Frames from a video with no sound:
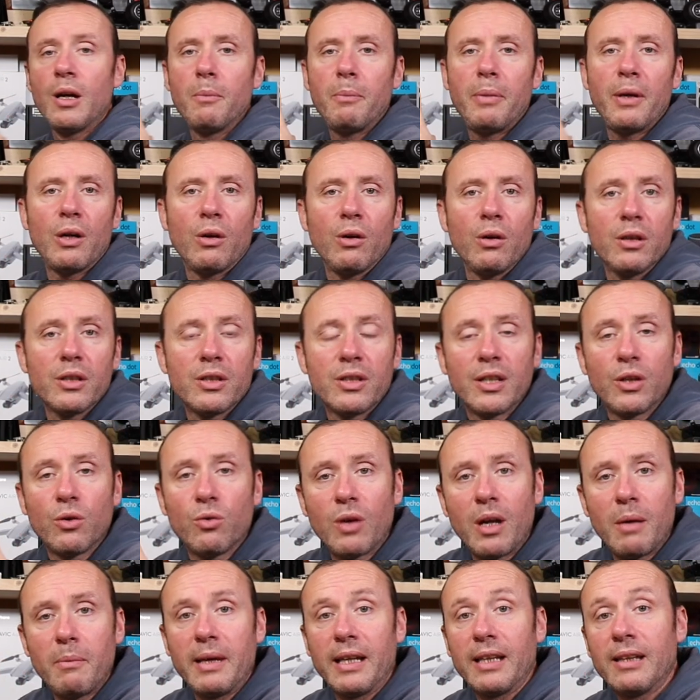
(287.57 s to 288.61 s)
però
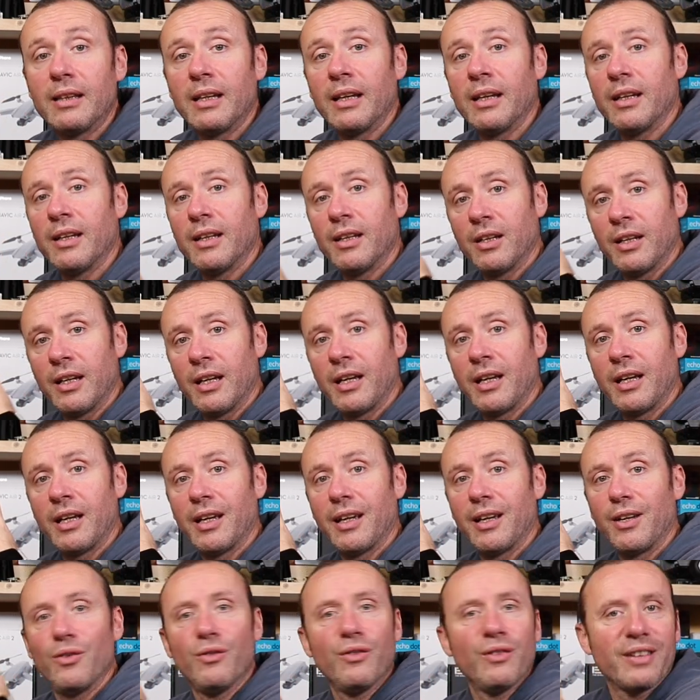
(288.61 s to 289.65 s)
sicuramente
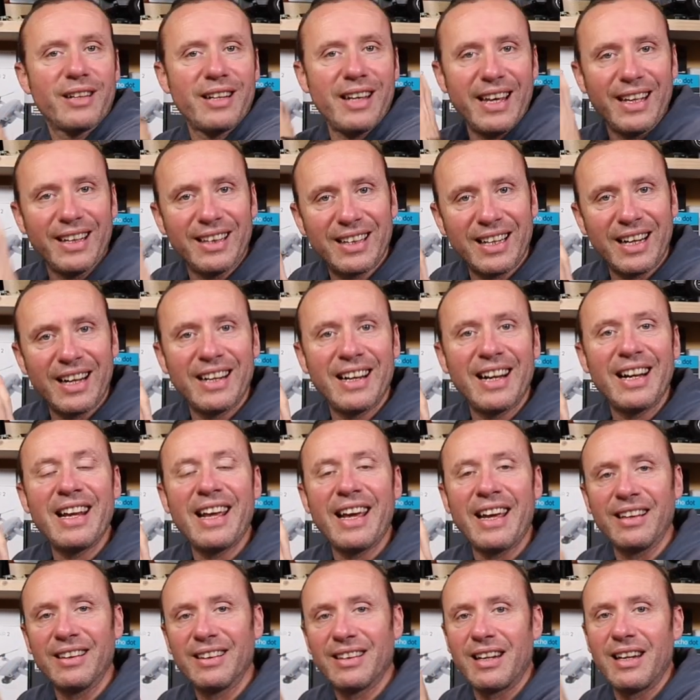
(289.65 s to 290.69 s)
eh, non rientra
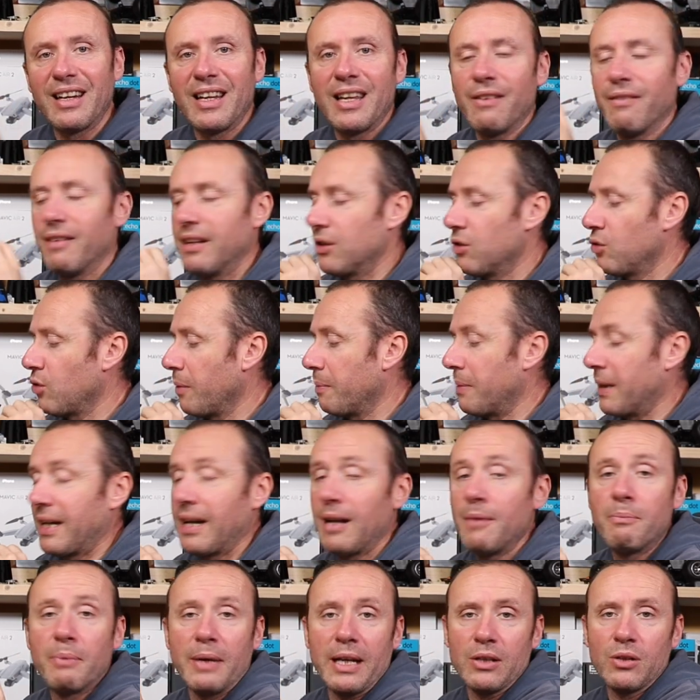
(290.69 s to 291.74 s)
nelle entry level, cioè perché
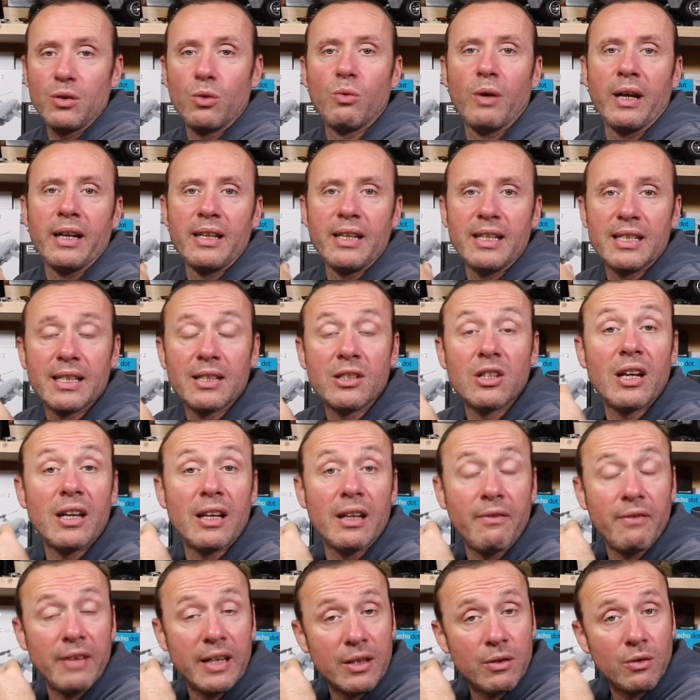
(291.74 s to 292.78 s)
il prezzo qua inizia già
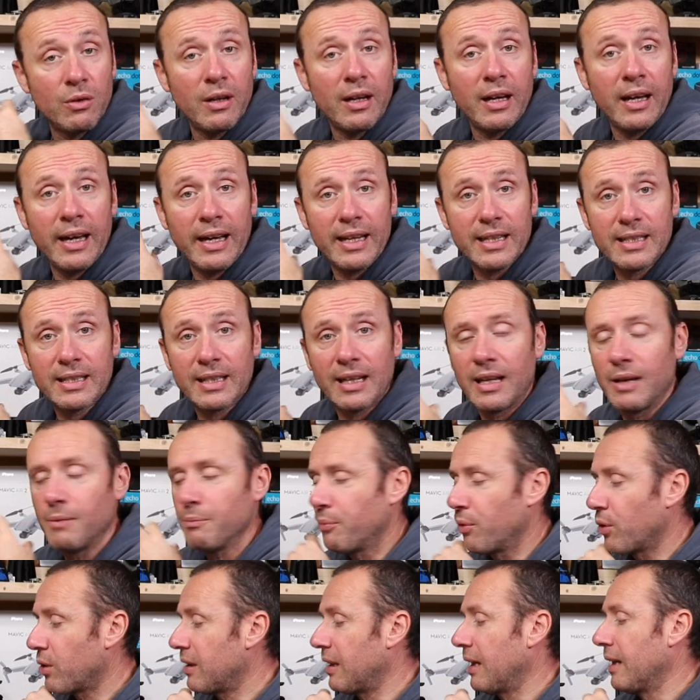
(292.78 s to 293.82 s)
davvero a essere
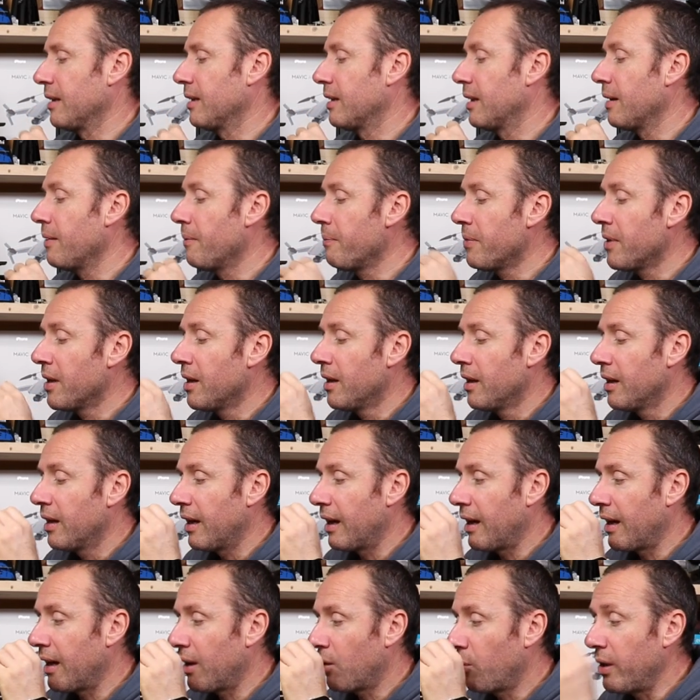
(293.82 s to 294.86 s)
importante
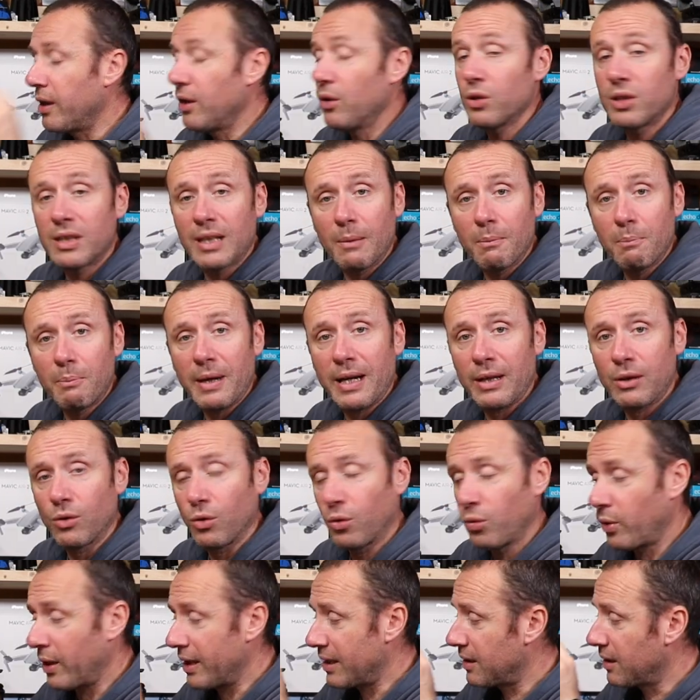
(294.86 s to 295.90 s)
eh, quindi ho
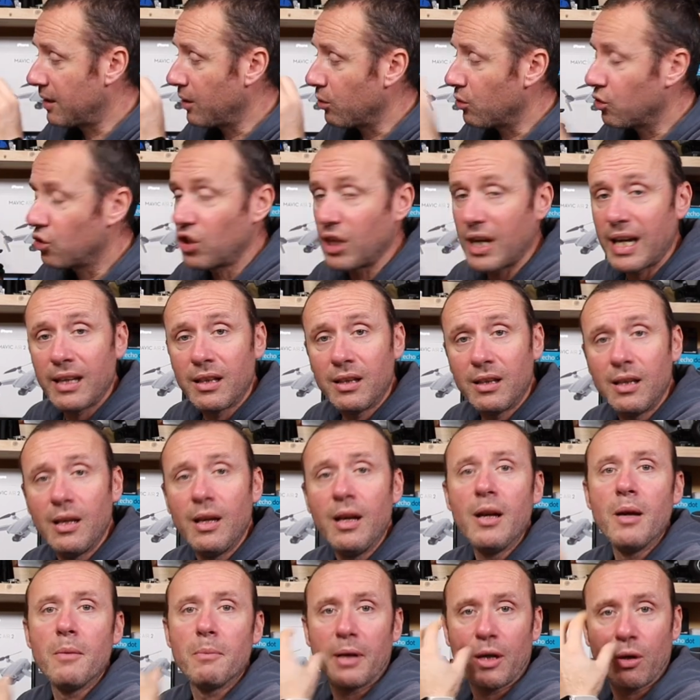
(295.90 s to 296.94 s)
stampato questi
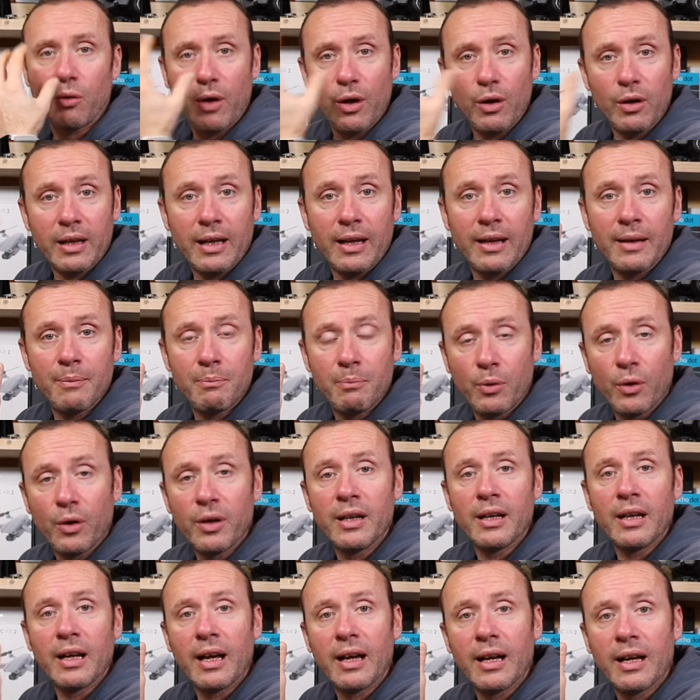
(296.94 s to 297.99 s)
oggetti per quello che
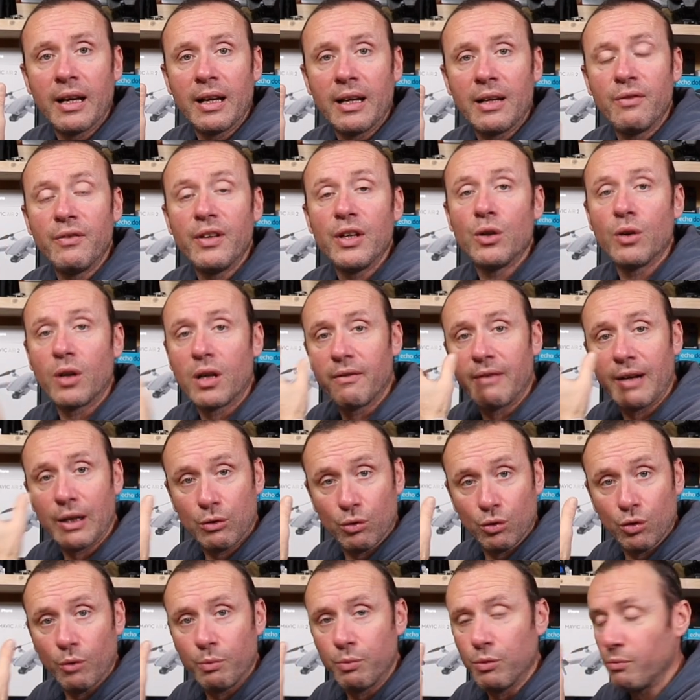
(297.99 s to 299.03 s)
poi eh, il video è
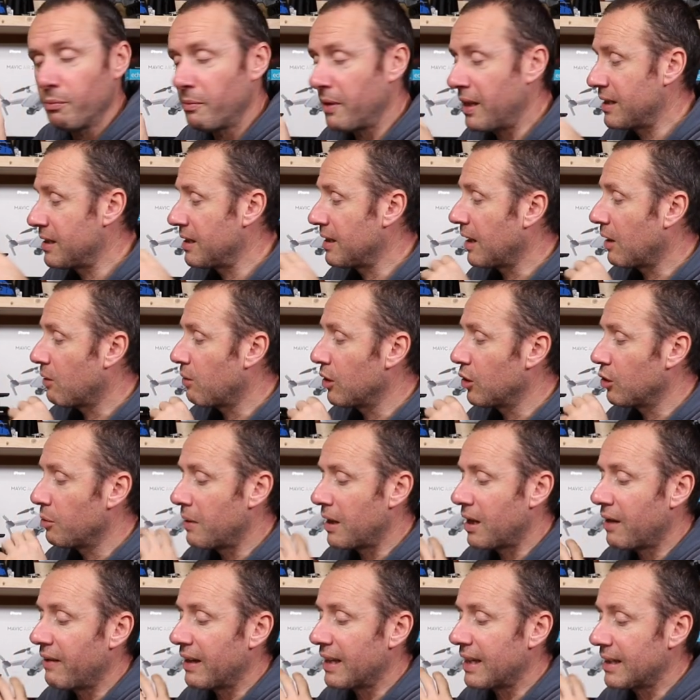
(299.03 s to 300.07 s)
arrivato dopo un mese da quando mi
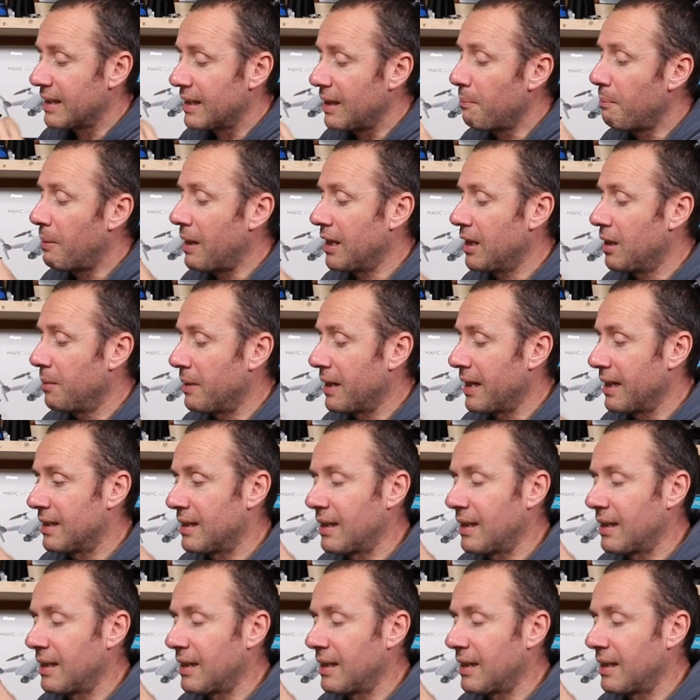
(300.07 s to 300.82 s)
è arrivata la stampante perché